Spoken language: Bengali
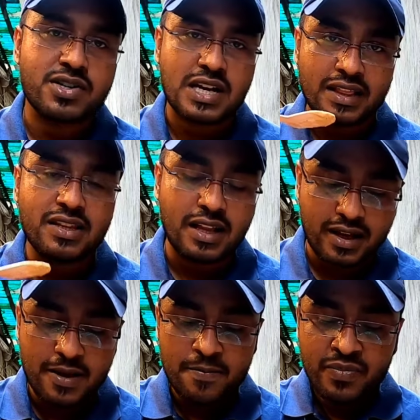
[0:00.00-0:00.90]
অনেক শান্তি
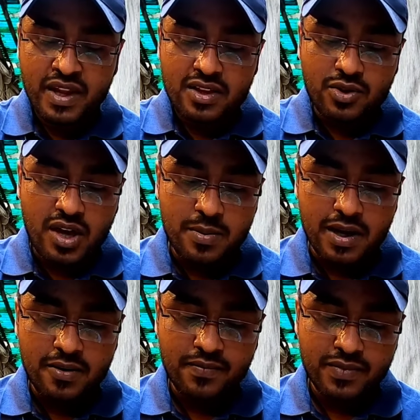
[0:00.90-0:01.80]
থাকে তো
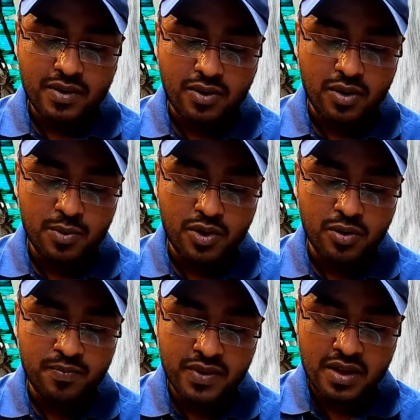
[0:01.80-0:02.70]
এইবার গরম
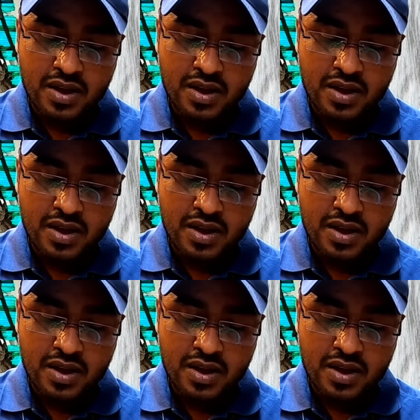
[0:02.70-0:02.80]
গরম